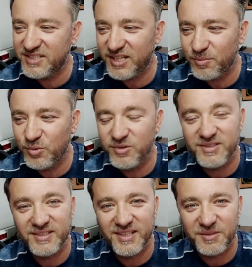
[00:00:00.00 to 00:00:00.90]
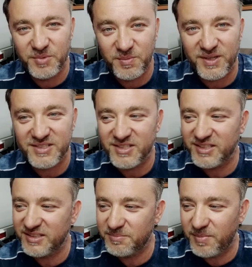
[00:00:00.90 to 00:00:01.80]
içer bunu siler. Bir
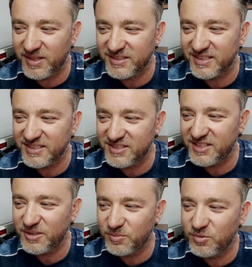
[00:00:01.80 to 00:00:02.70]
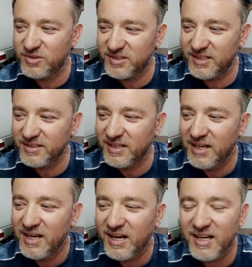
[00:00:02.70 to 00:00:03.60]
bardak bardak içer bunu siler.
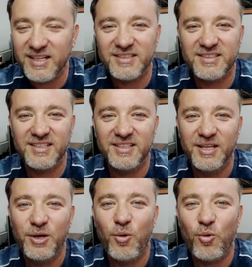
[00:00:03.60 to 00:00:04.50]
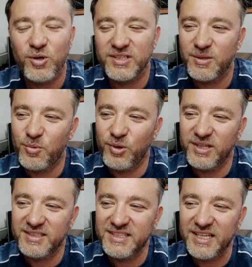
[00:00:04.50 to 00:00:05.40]
Hakikaten o kadar
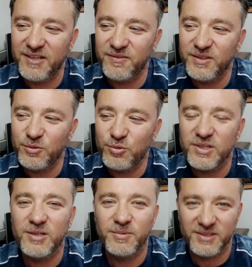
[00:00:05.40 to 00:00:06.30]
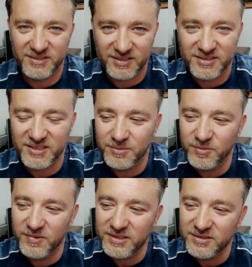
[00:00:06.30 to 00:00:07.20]
böyle keyifli güzel bir
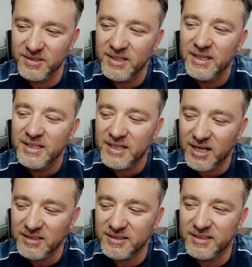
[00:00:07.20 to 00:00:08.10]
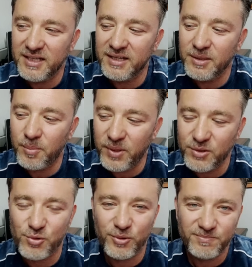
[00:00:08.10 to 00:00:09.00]
tasarımı var. Kaldık yani
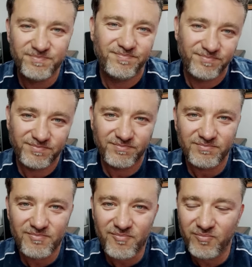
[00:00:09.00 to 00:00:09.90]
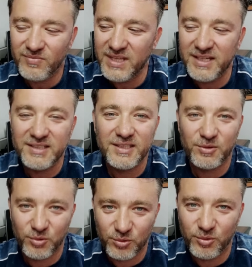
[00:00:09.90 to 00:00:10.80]
Peugeot ne
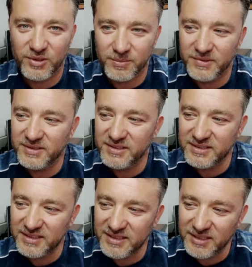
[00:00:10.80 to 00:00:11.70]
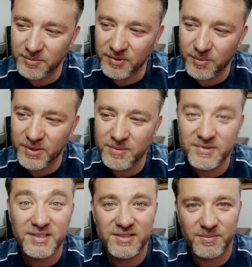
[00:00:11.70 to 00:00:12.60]
kadar kötü olabilir? İşte dediğim gibi
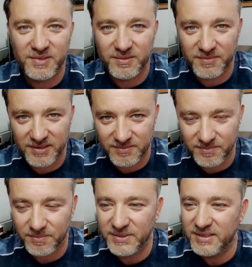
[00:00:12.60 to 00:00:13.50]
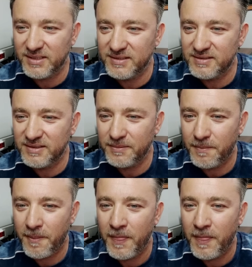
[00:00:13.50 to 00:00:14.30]
benim seçimlerimden bir tanesi.